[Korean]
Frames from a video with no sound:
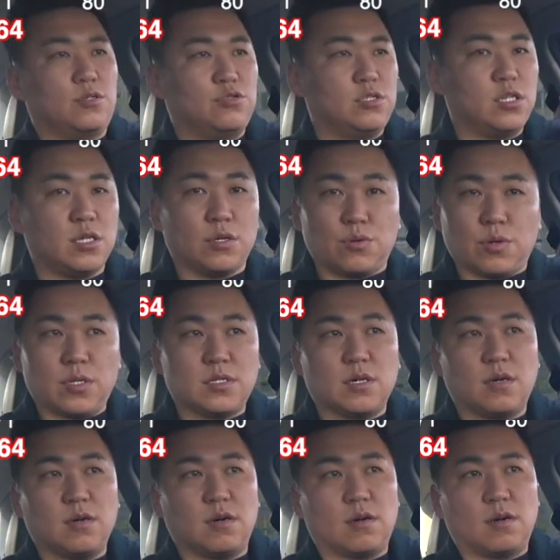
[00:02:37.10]
육십
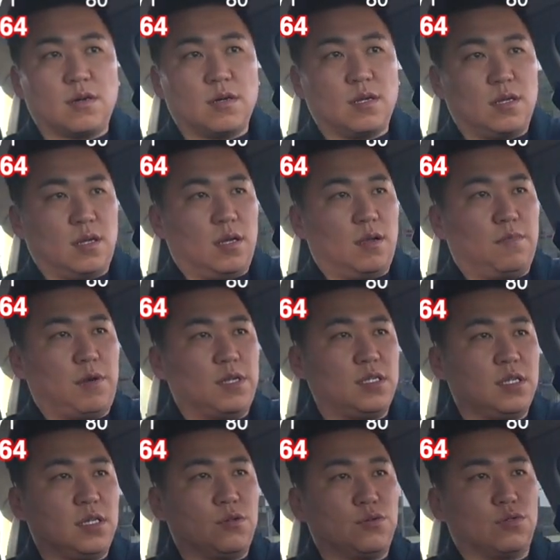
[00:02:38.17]
킬로미터에서
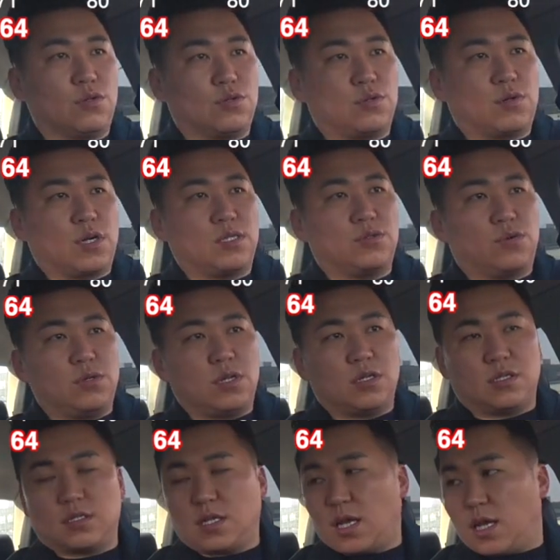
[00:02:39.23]
팔십 킬로미터 정도까지
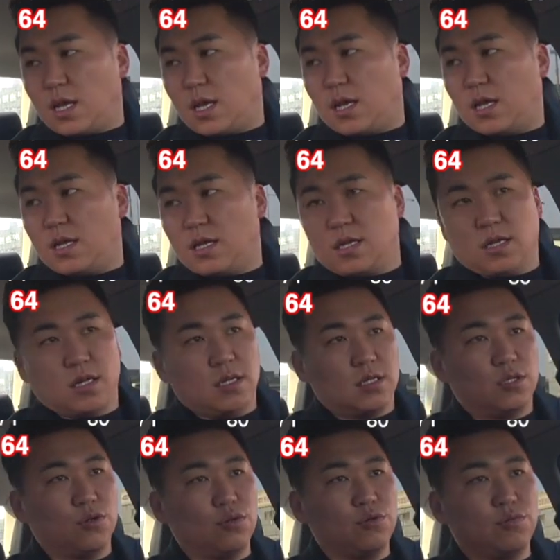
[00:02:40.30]
올렸는데
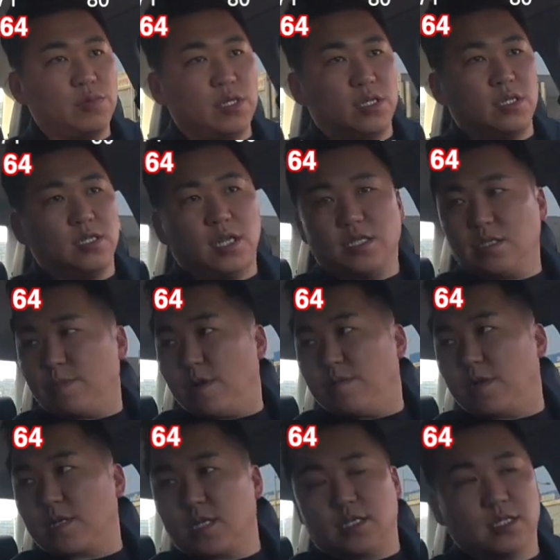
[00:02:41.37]
소음이 이 데시벨
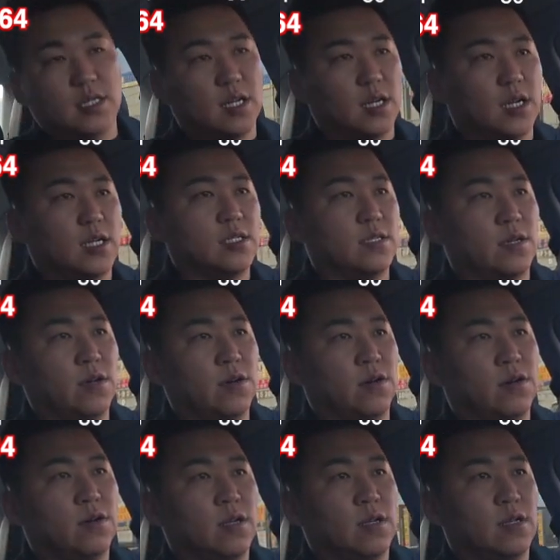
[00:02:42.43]
밖에 증가를 안
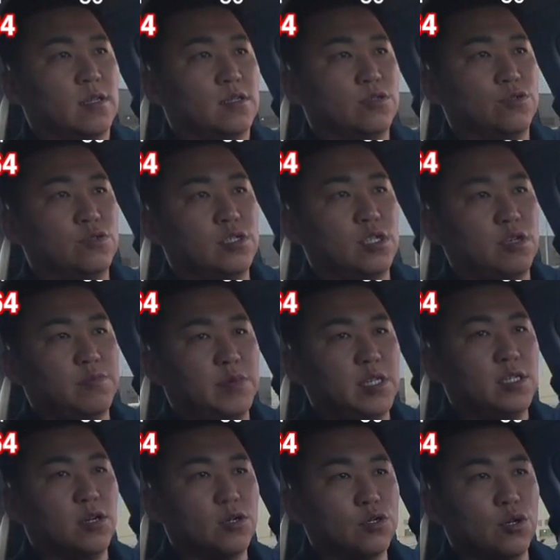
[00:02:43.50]
했어요.
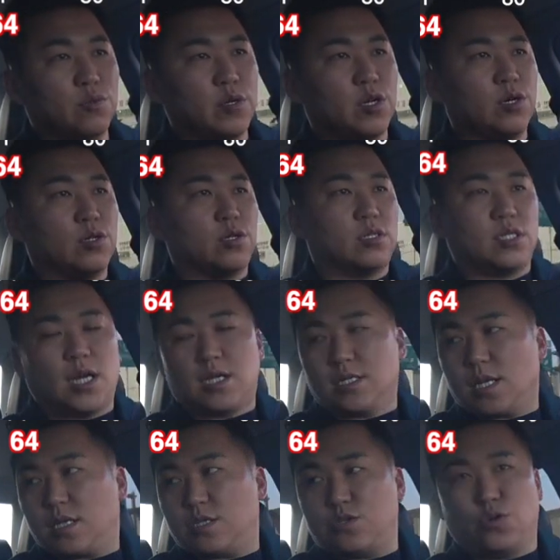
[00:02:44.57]
육십이 정도면
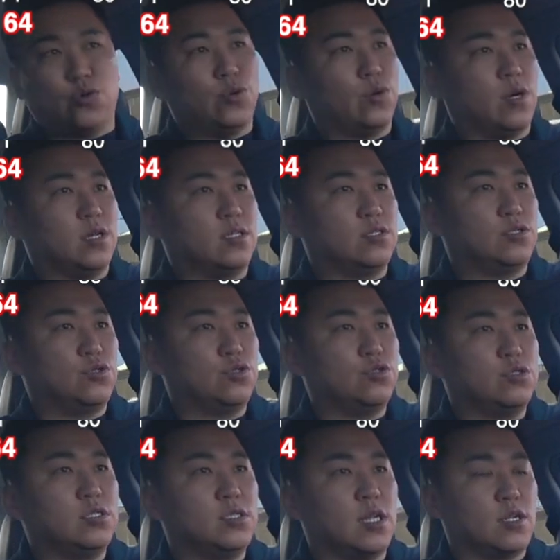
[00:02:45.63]
상당히 조용한
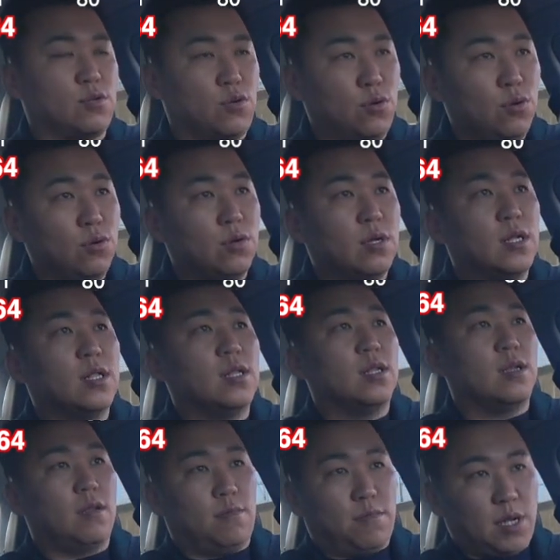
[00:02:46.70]
수준인데도
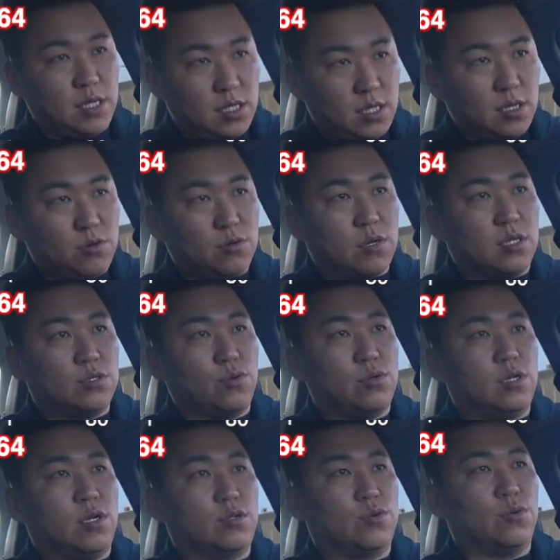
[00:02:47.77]
팔십 킬로미터까지
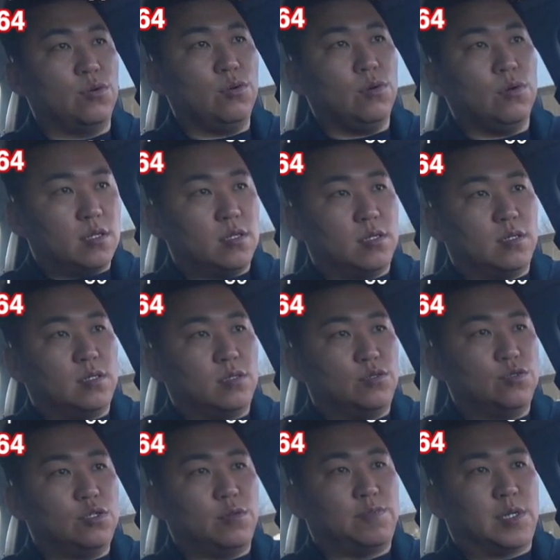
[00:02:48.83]
올려도
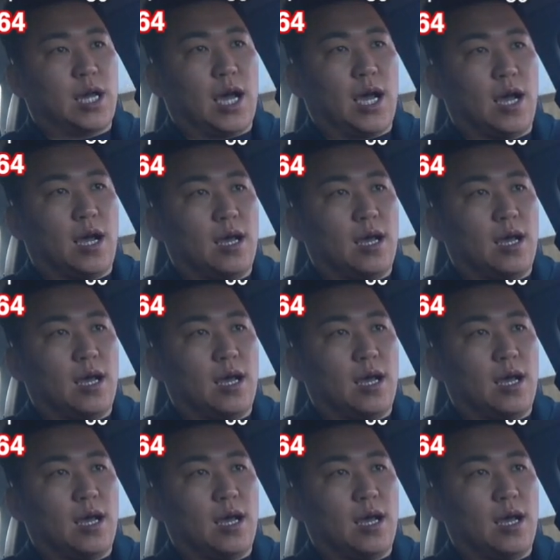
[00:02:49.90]
육십사,